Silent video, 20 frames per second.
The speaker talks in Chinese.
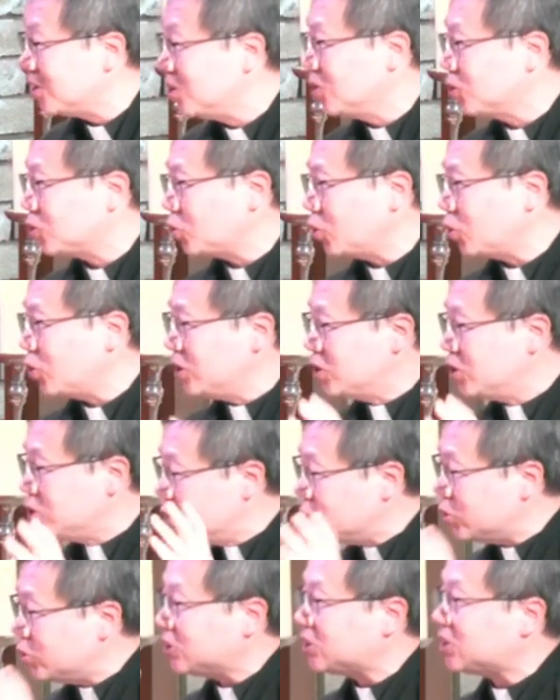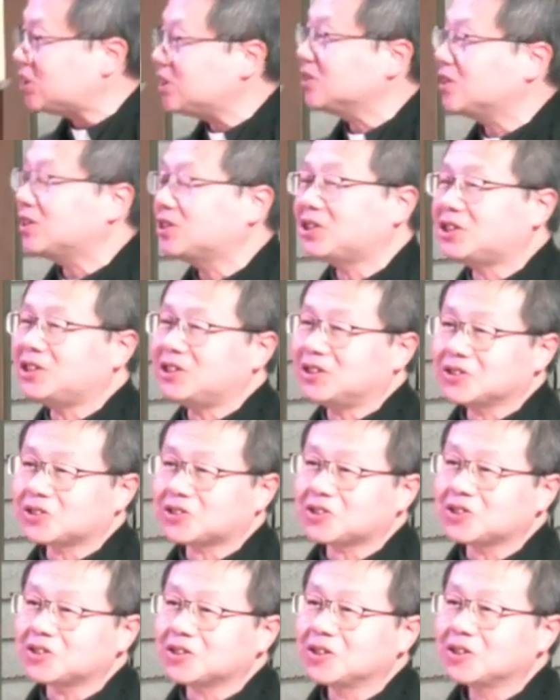对女性的歧
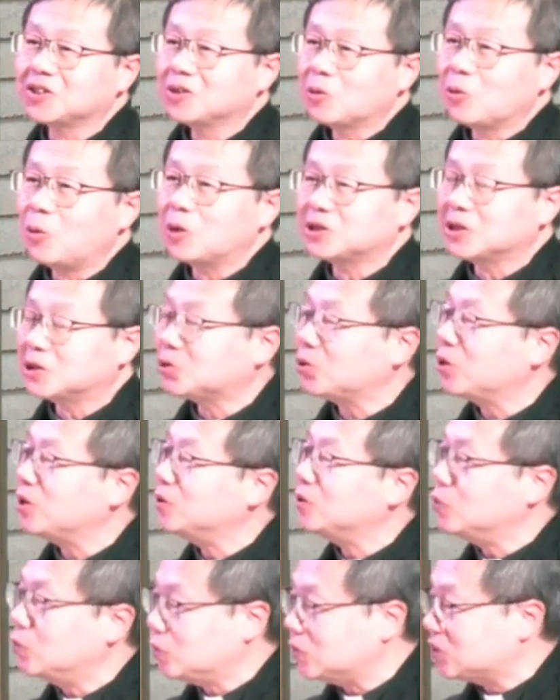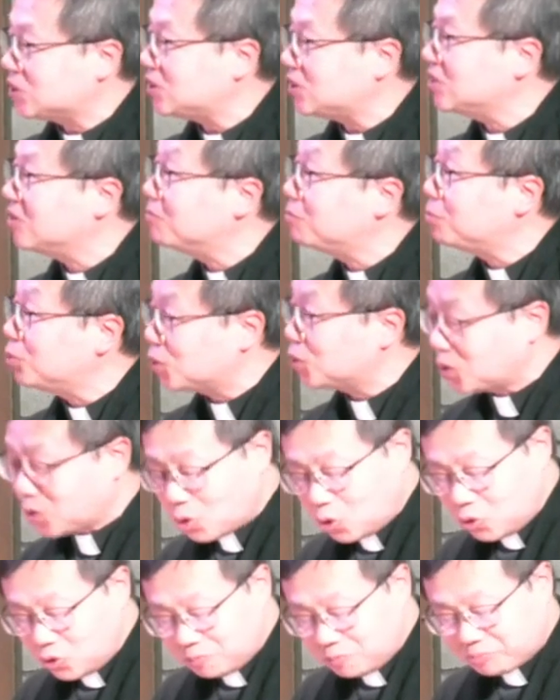视或者对女性不
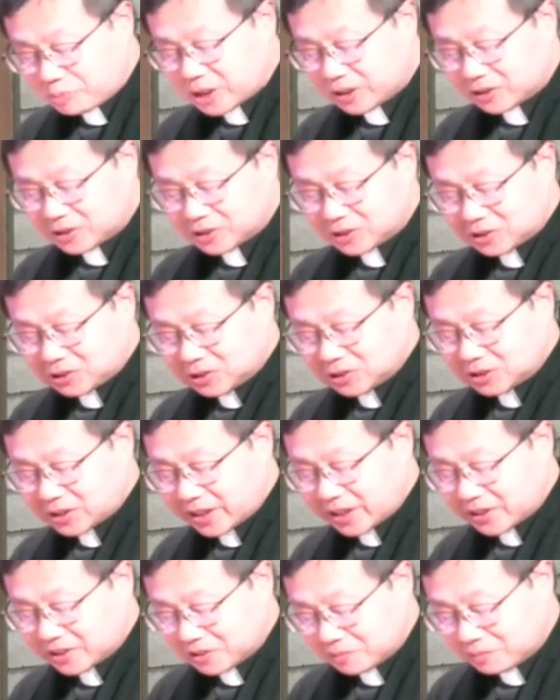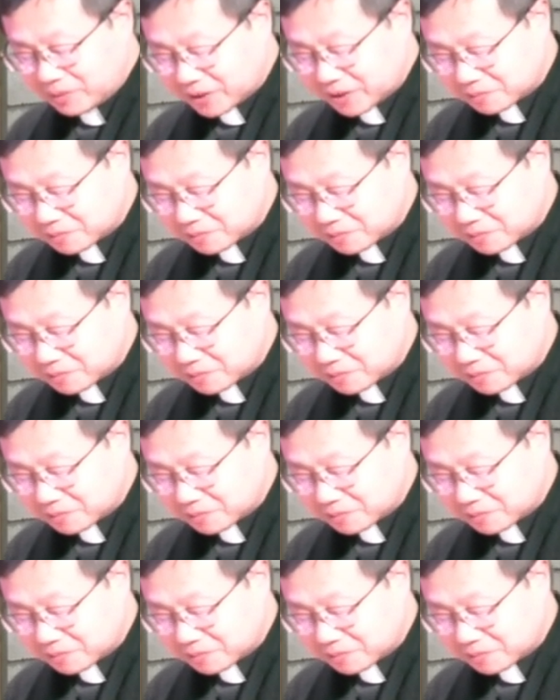公平的字在里面。